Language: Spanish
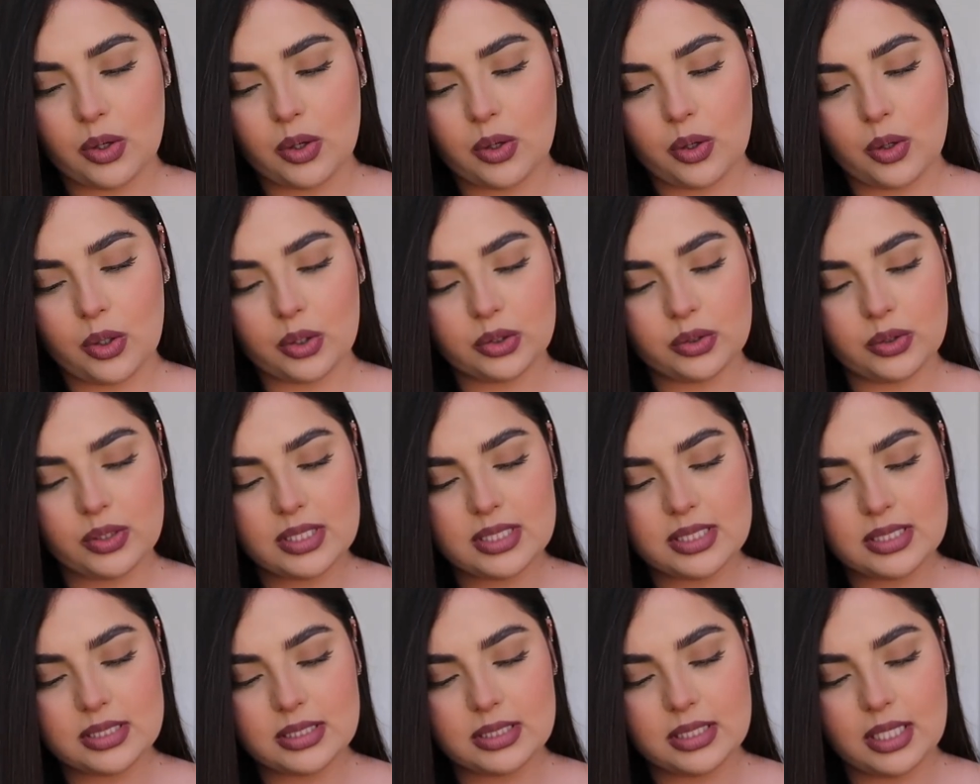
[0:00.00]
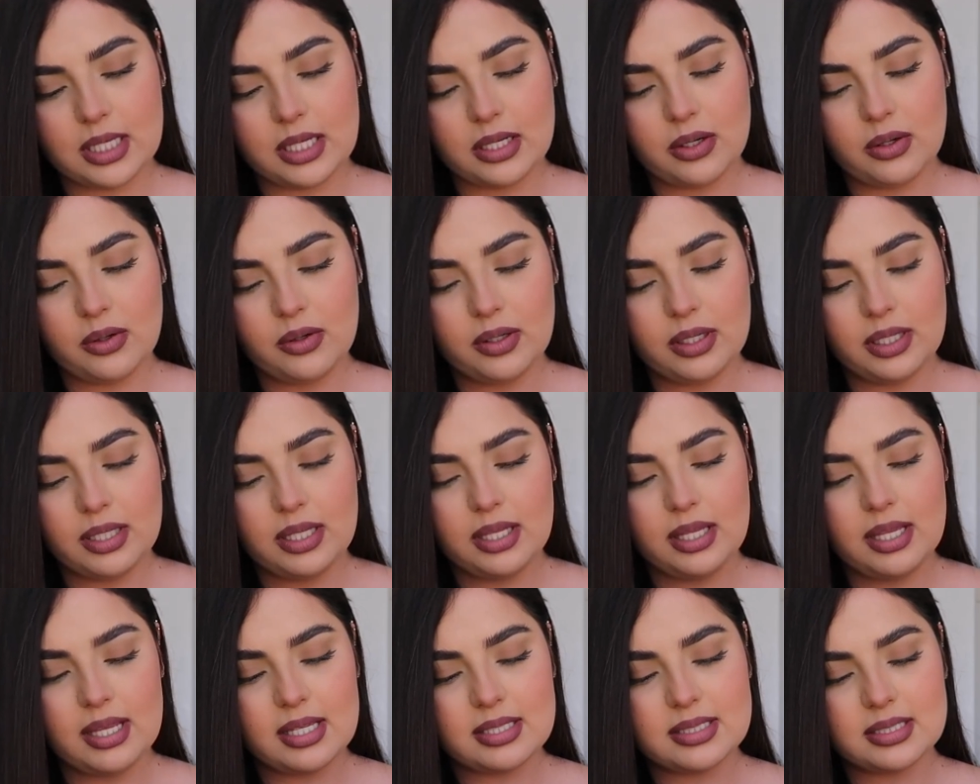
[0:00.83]
otro estilo
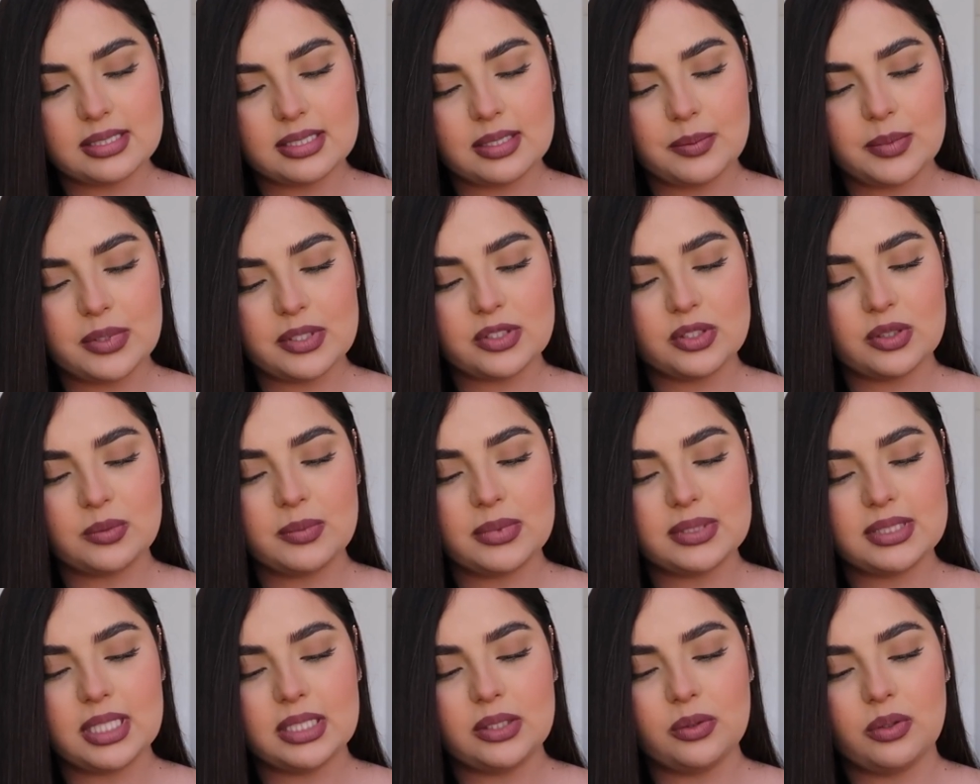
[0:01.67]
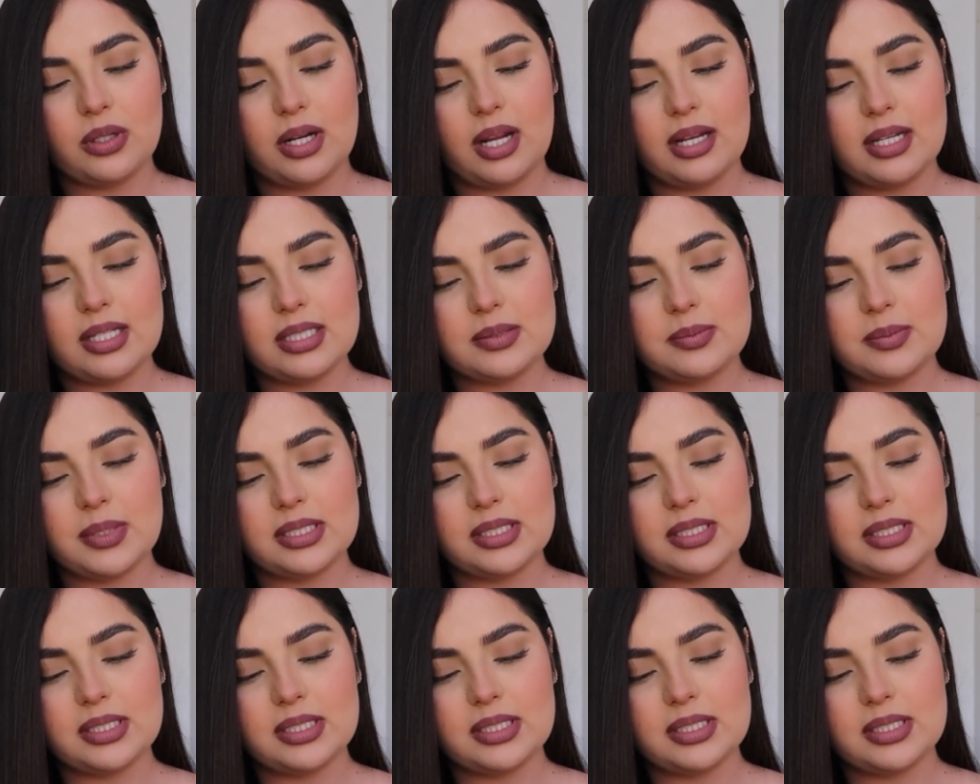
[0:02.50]
y esas también son más naturales,